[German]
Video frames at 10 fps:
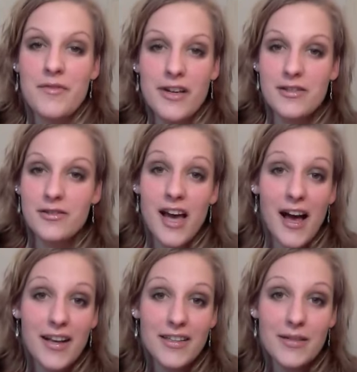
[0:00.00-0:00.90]
Mir wäre es
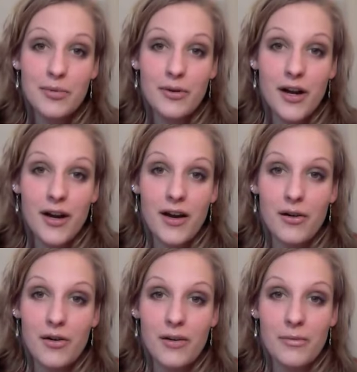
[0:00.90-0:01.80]
total lieb
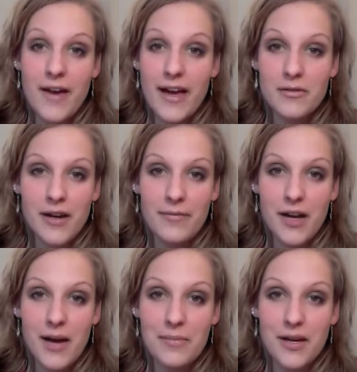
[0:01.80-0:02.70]
oder auch
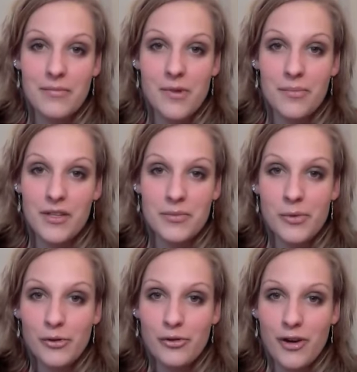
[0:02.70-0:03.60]
Bewertungen einfach abgeben, ob ihr
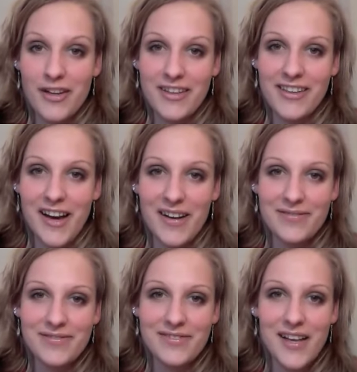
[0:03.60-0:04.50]
es mögt oder nicht. Ja.